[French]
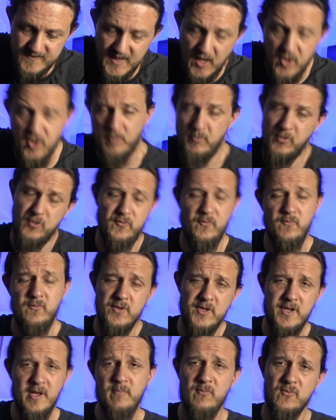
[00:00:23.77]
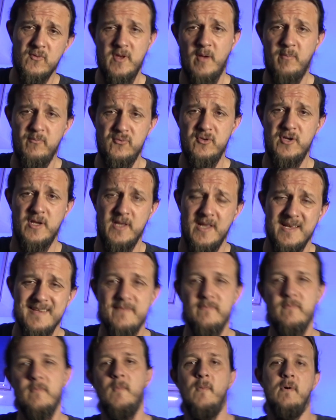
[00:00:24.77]
Et puis je vais vous le dire mon cher
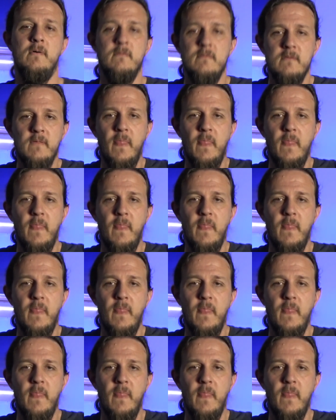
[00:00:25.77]
Pujadas. Bon.